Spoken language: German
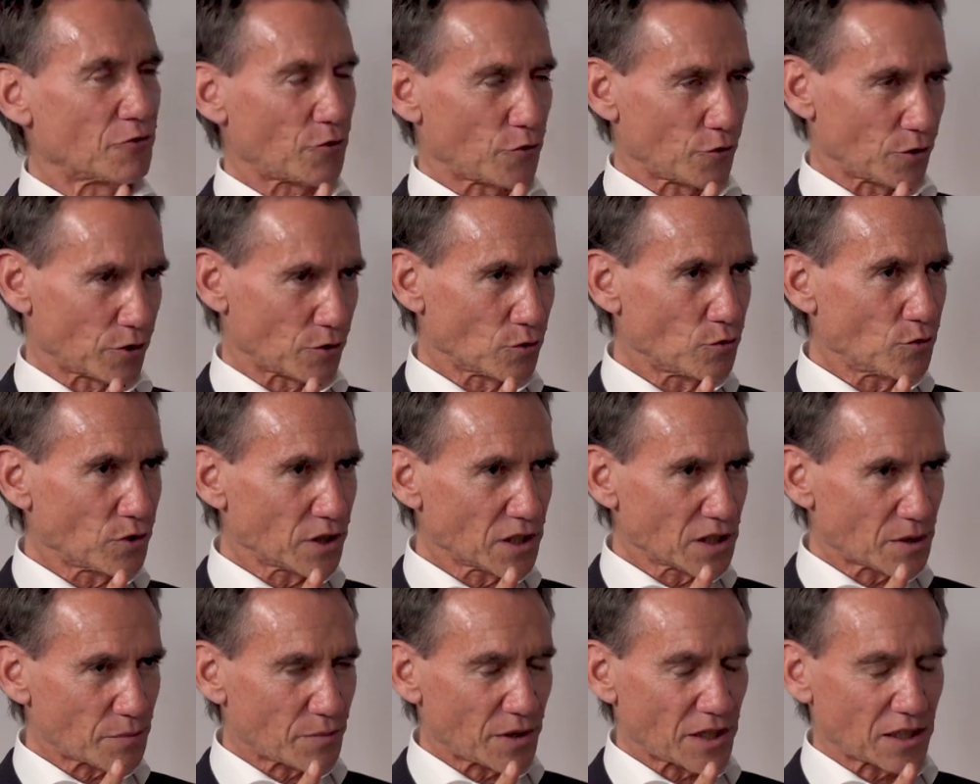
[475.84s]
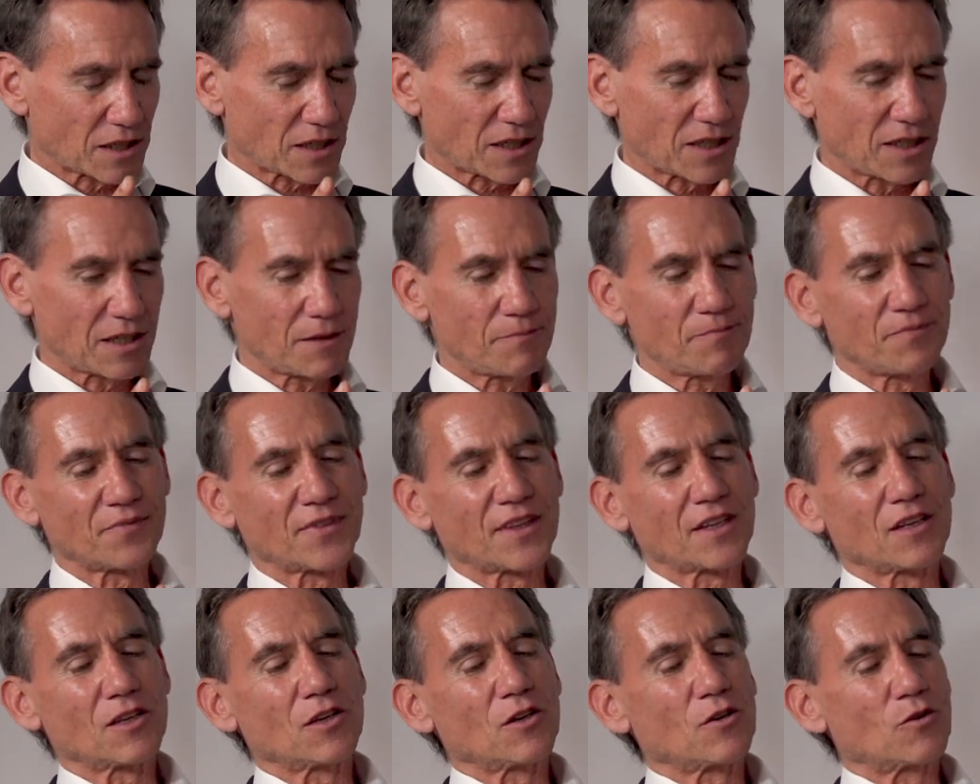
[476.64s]
früh genug ins Bett gehe
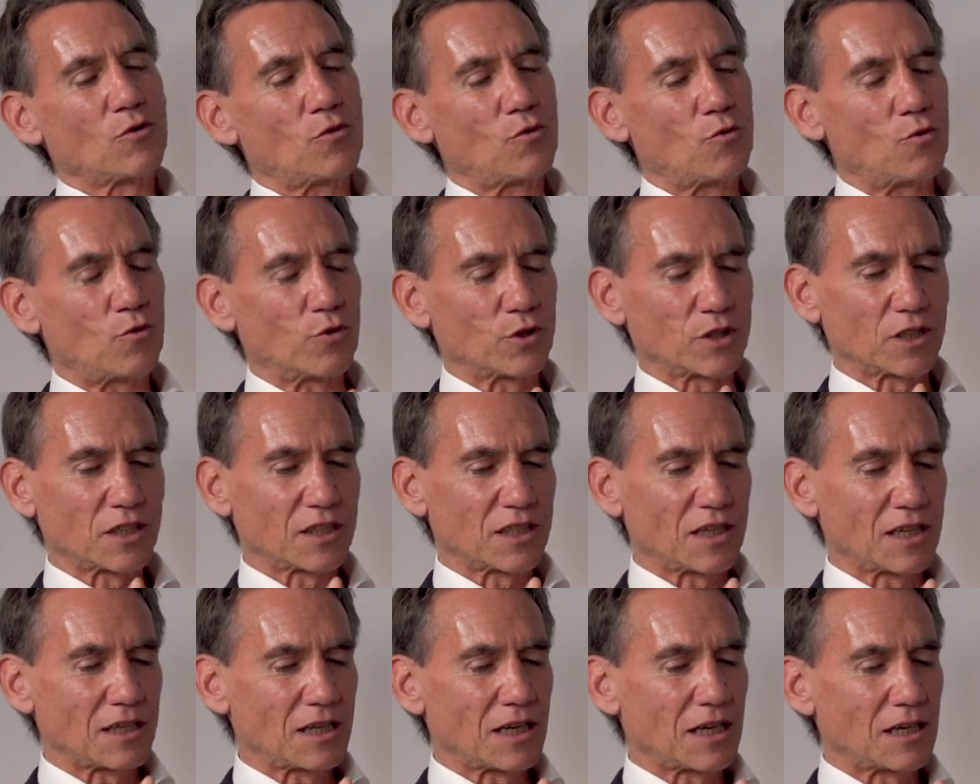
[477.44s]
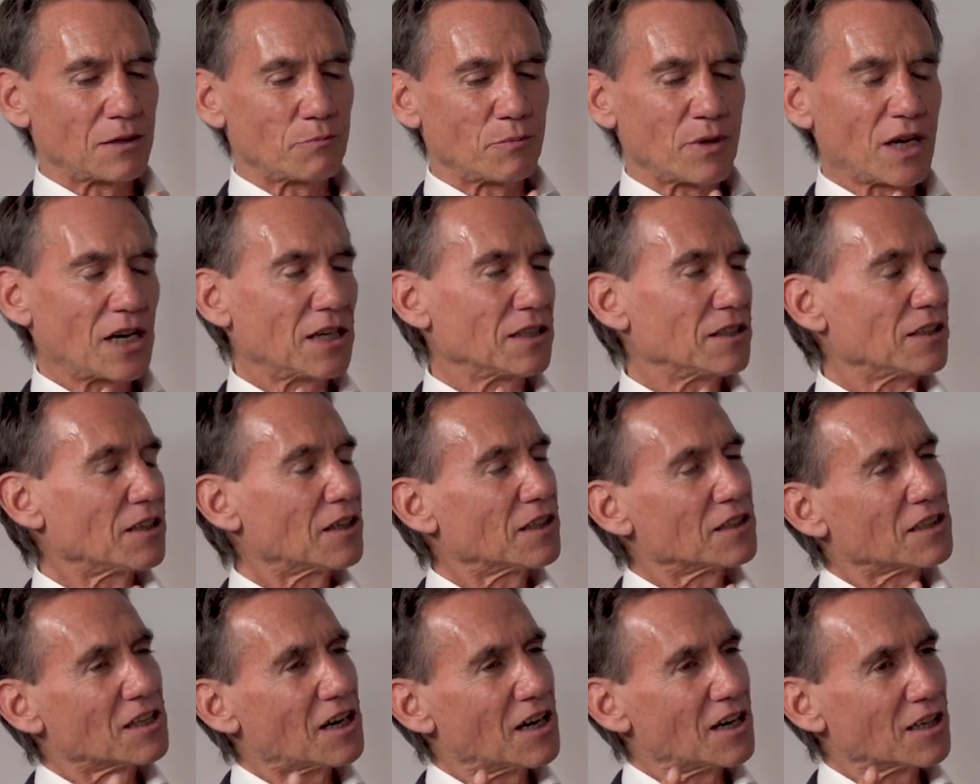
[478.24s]
oder dann an einem
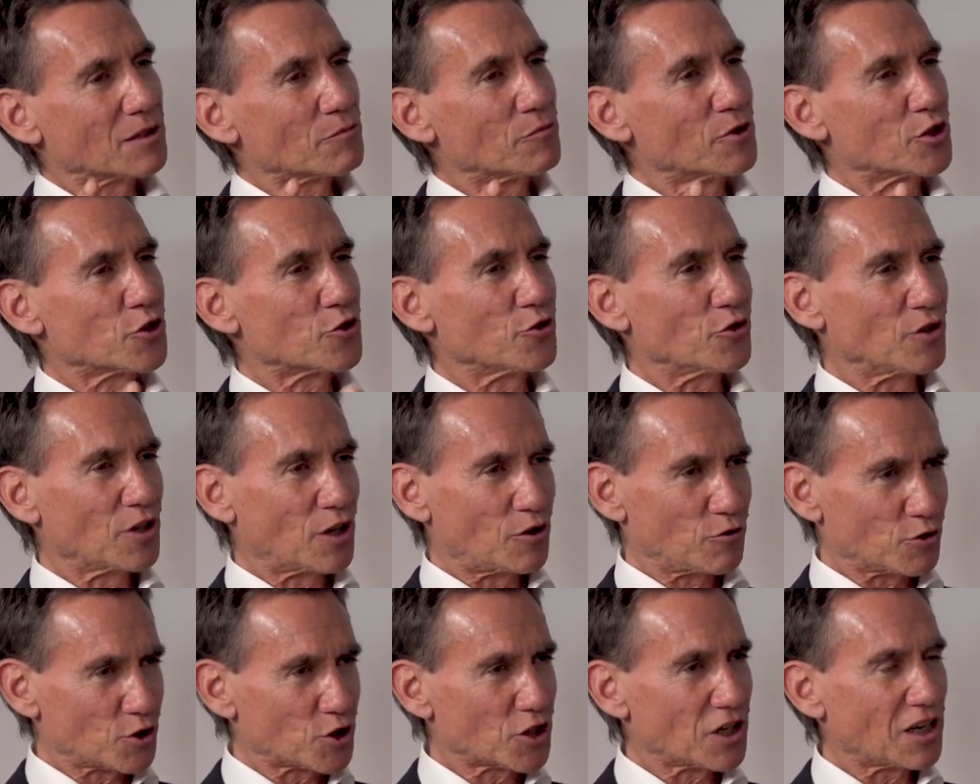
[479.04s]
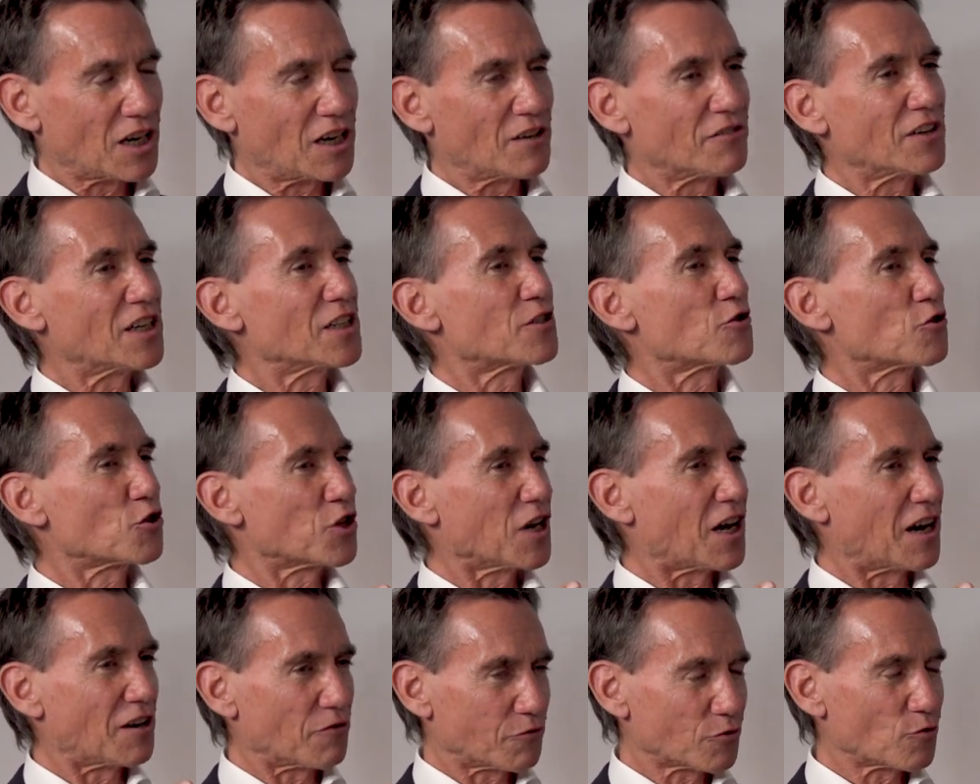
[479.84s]
anderen Tag mal schön ausschlafe. Also
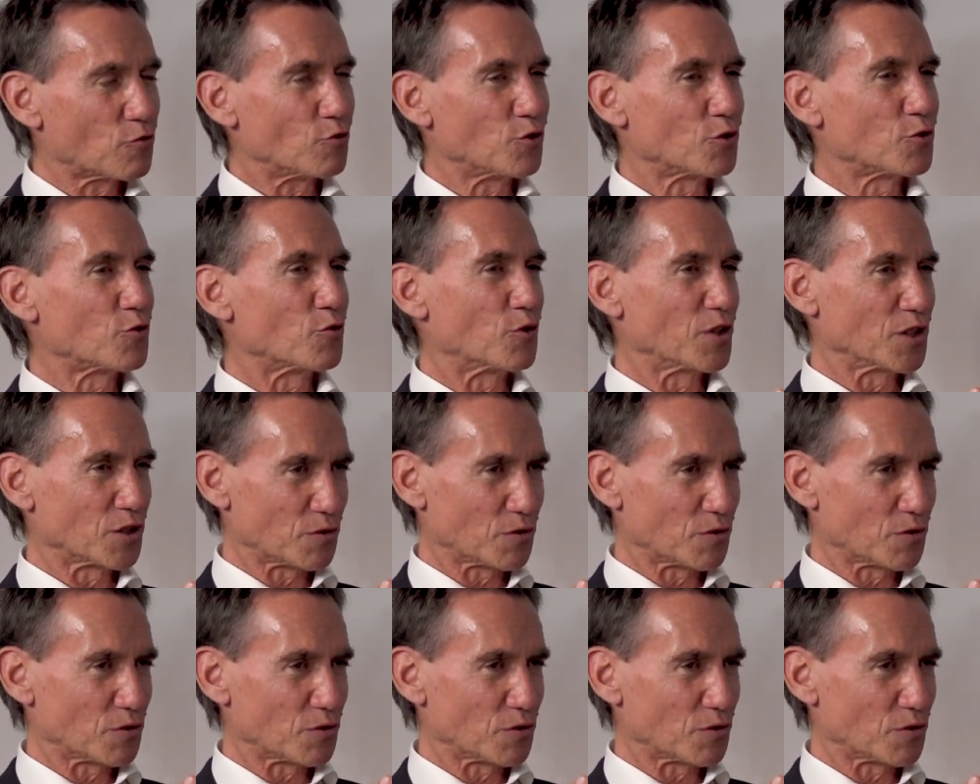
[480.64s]
Schlafkultur